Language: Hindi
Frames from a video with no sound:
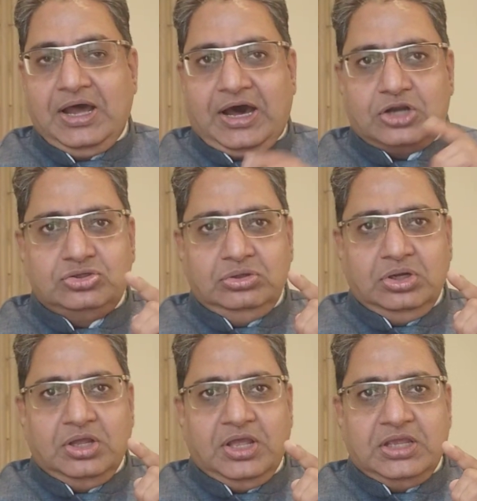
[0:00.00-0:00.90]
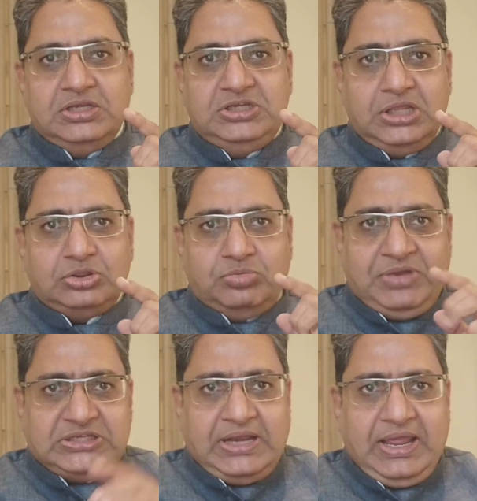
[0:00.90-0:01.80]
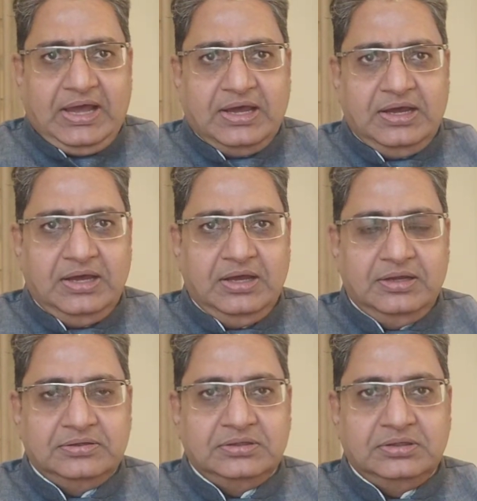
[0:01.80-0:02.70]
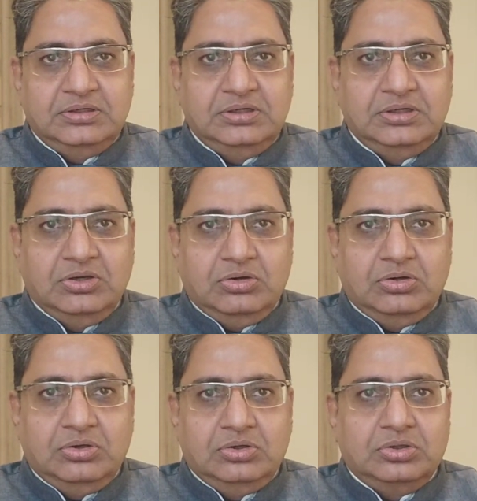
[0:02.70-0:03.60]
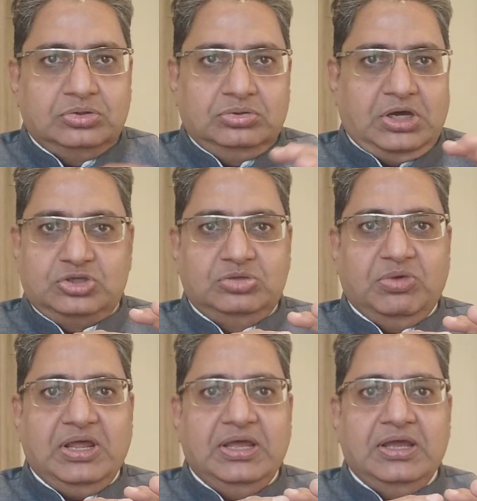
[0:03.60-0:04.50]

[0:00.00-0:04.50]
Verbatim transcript: अर्जुन ये तुमने चलाया तो अर्जुन बोला